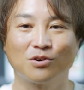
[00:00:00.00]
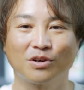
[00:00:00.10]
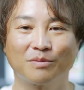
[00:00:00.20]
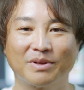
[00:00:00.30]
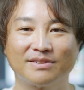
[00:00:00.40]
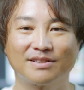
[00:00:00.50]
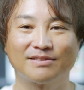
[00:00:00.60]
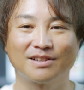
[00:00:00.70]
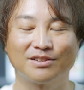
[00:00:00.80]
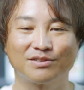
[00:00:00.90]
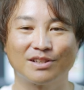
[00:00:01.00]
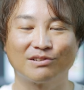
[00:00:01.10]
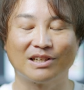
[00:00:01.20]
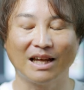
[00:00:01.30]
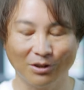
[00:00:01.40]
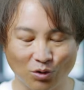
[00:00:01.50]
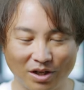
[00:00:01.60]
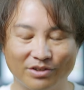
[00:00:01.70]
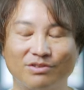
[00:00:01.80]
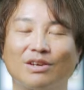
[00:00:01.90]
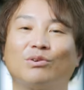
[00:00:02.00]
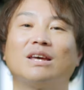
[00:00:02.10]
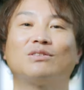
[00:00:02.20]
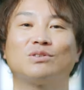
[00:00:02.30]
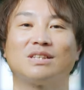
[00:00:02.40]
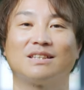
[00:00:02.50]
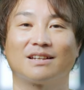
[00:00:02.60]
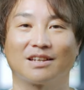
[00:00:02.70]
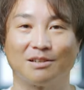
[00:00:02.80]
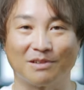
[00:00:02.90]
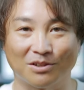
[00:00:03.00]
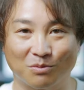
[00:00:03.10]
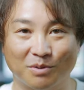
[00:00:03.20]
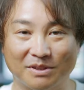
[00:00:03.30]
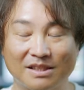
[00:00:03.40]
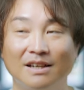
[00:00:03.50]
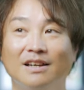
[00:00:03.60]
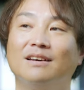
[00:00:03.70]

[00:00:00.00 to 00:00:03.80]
今回のペルセウス座流星群でなんとか流星をゲットしていただければなと思います。